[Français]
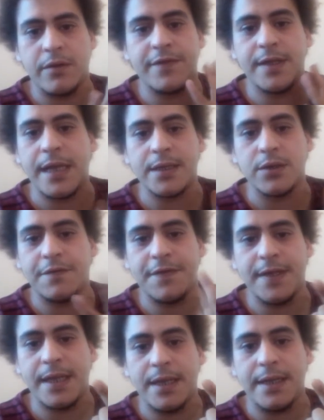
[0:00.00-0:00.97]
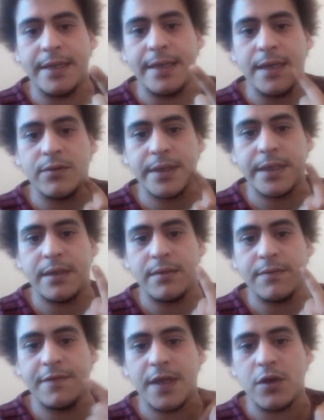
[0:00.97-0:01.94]
Donc, obligation de vie commune,
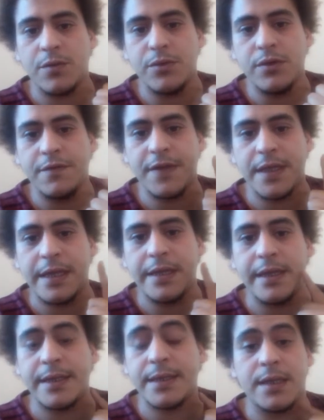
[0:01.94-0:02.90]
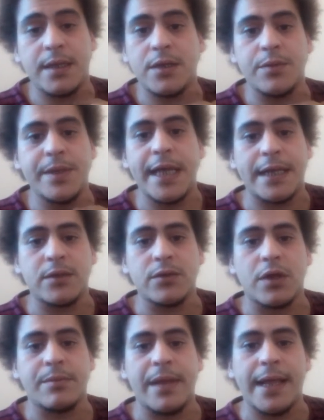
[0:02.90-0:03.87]
obligation de fidélité, oui, vous devez coucher avec votre
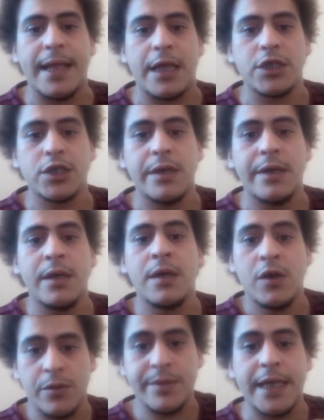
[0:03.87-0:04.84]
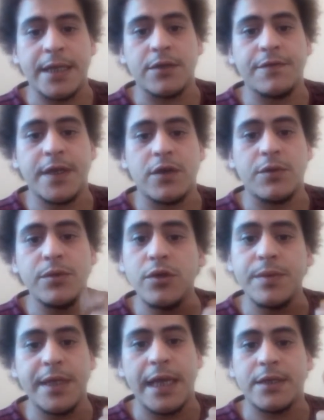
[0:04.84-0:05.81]
mari, clairement. Sinon, ça va pas.
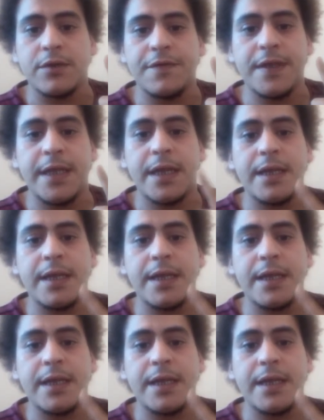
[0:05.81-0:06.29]
Si,